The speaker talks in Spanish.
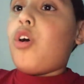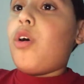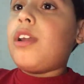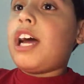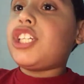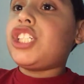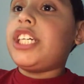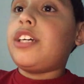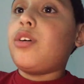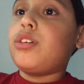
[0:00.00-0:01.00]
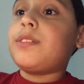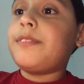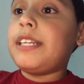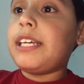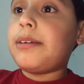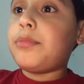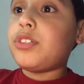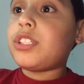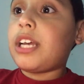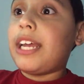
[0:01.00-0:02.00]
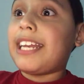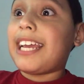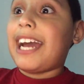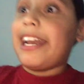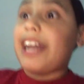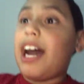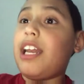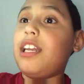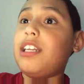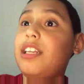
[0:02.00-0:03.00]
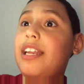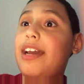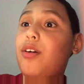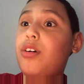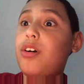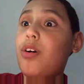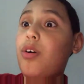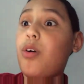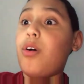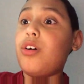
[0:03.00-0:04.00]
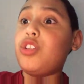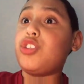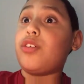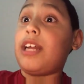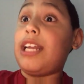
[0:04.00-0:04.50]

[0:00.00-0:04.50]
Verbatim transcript: Hola chicos, veníamos en el canal de John